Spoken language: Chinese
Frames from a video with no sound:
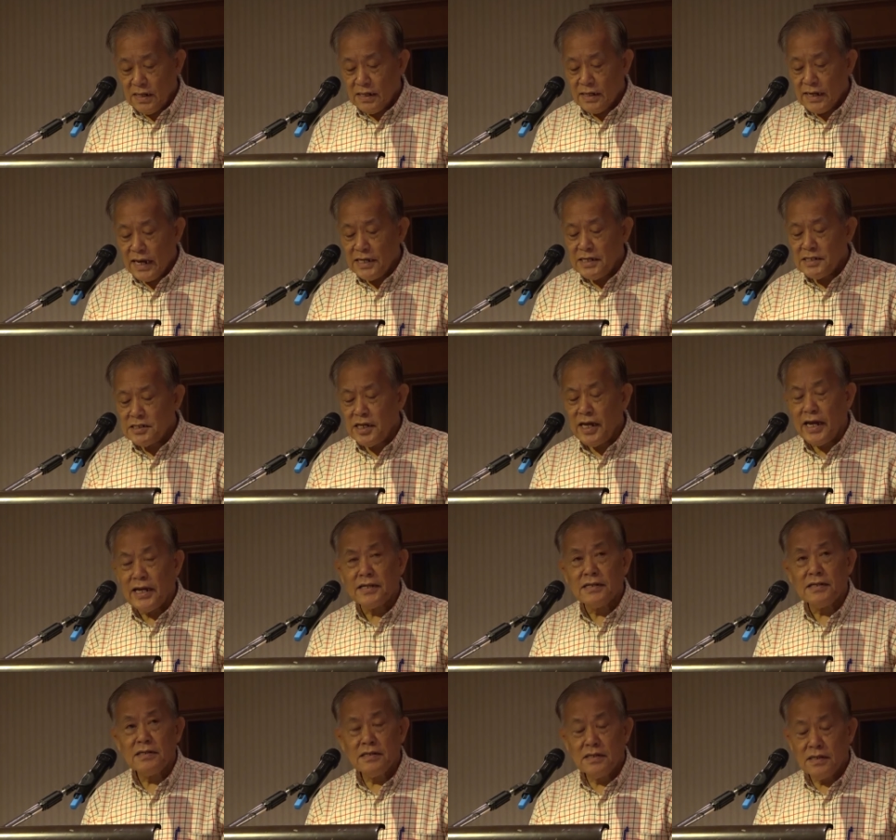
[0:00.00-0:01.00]
那一
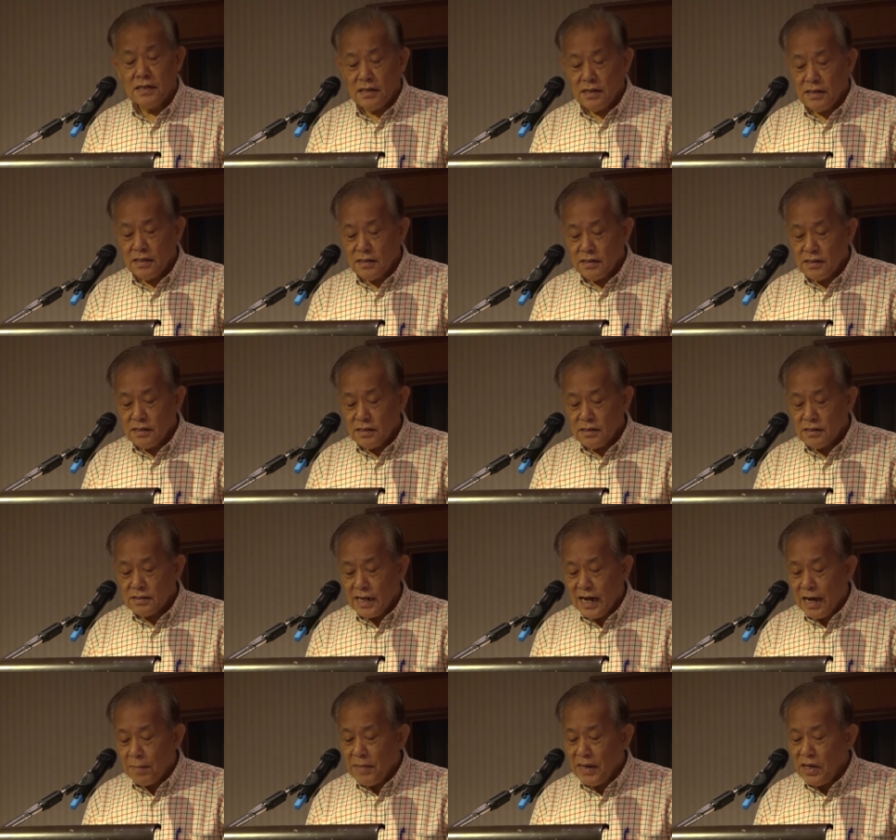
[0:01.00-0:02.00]
天，
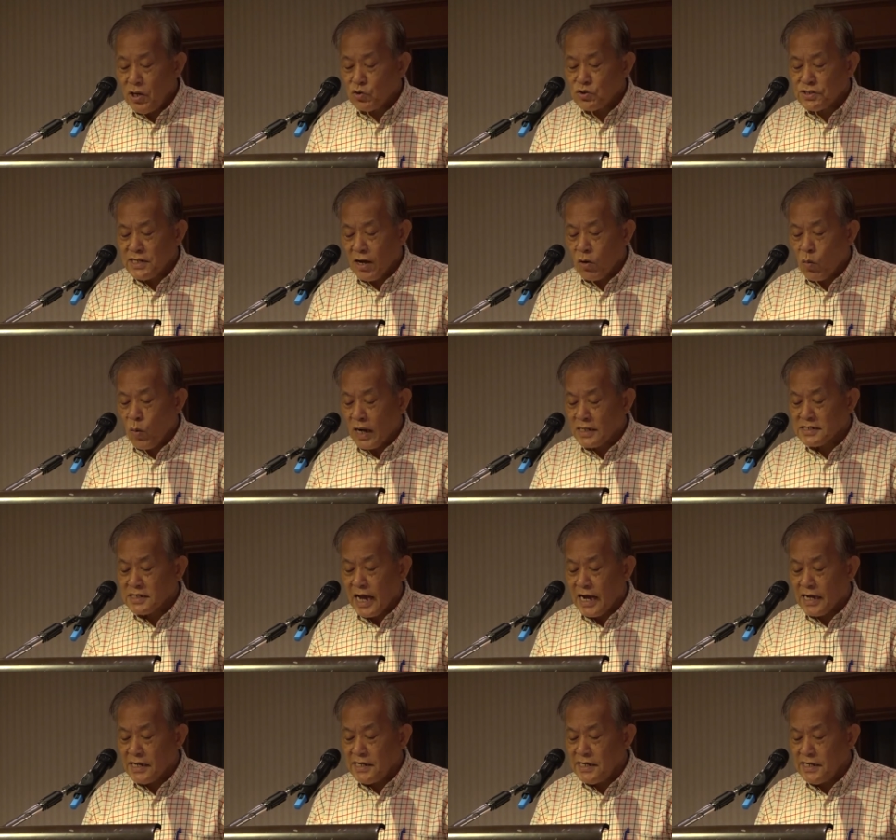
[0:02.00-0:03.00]
他没有像往
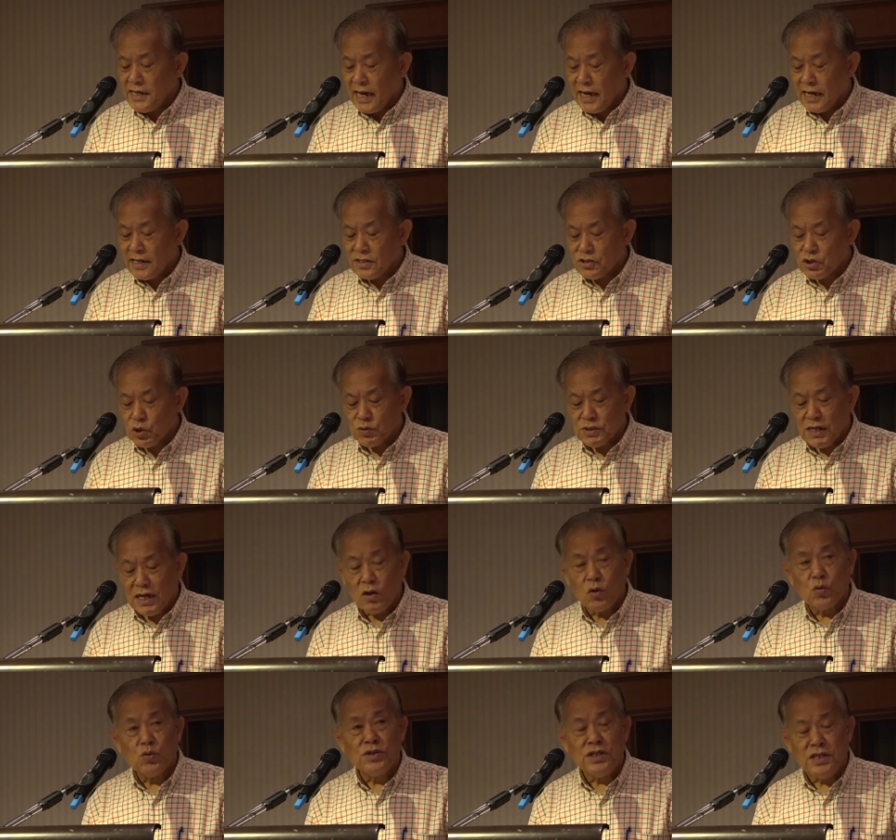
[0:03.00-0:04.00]
常一样坐在
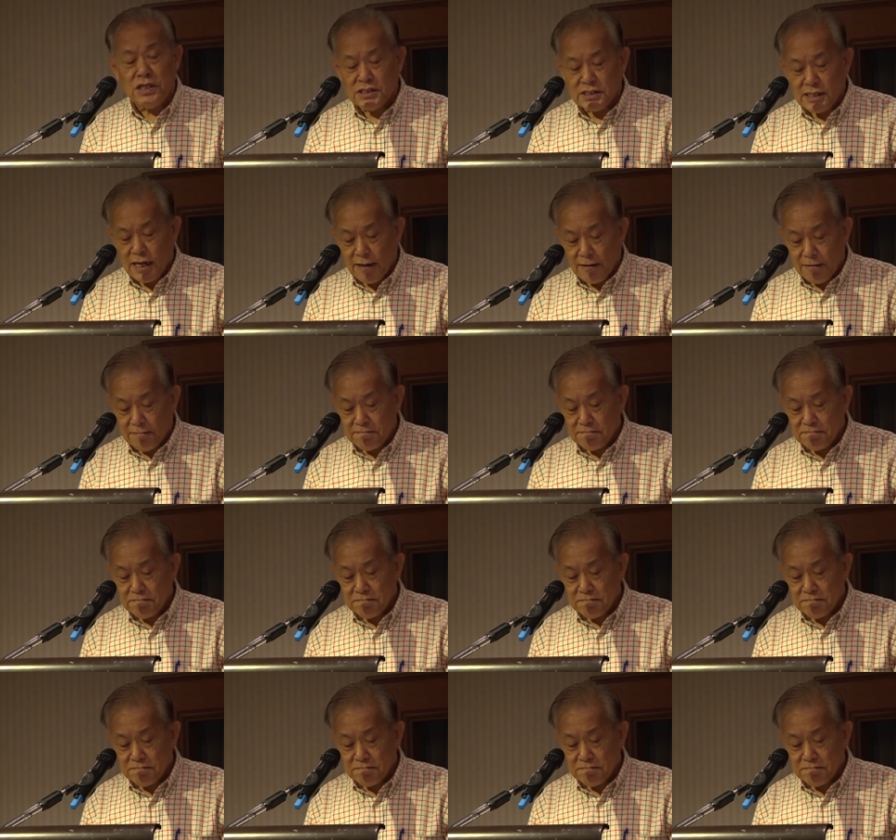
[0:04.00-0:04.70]
轮椅上